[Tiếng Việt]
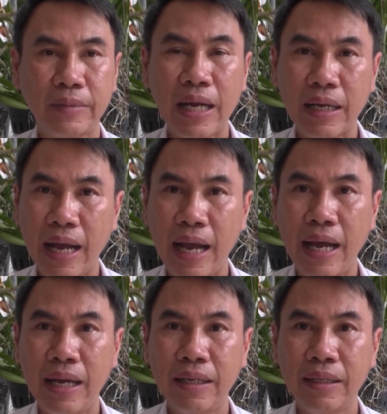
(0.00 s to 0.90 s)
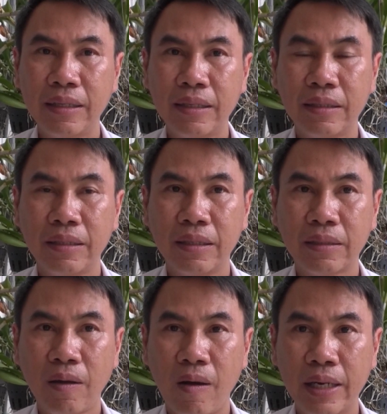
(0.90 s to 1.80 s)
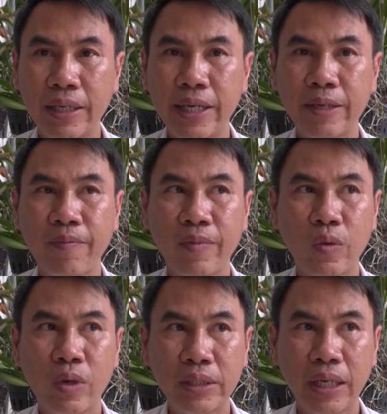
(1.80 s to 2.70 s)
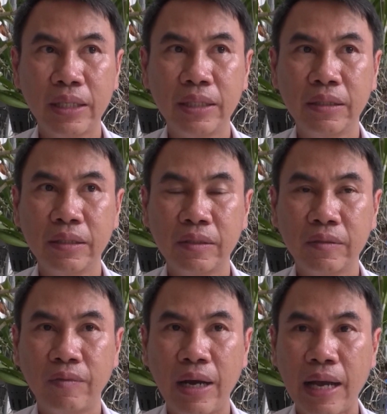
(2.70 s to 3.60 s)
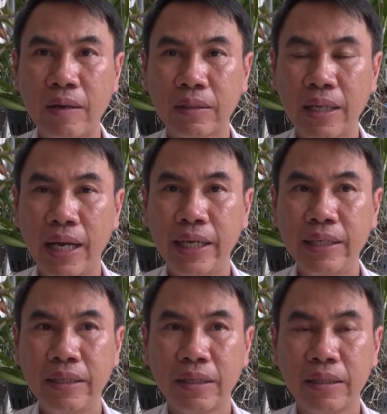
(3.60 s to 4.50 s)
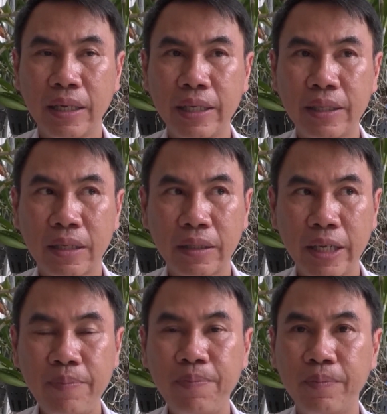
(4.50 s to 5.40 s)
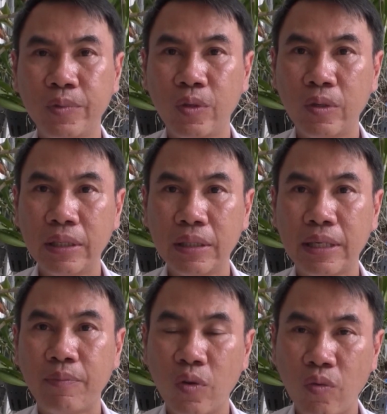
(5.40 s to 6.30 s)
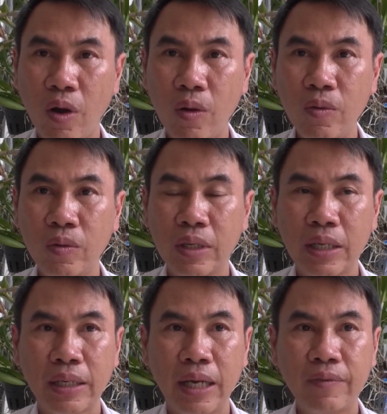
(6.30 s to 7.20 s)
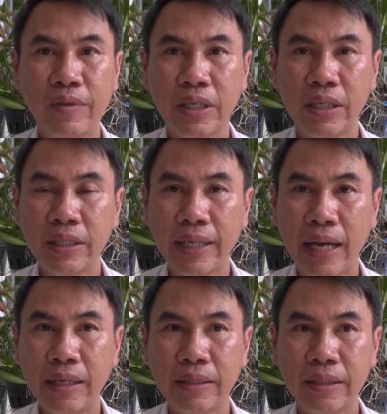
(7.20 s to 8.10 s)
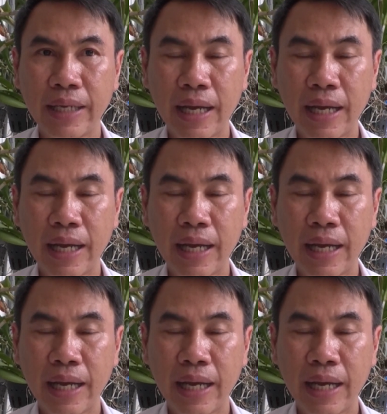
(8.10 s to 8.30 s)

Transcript: tất cả đoàn thanh niên quân sự và các đoàn thể đi trực tiếp xuống năm khu phố để vừa hướng dẫn người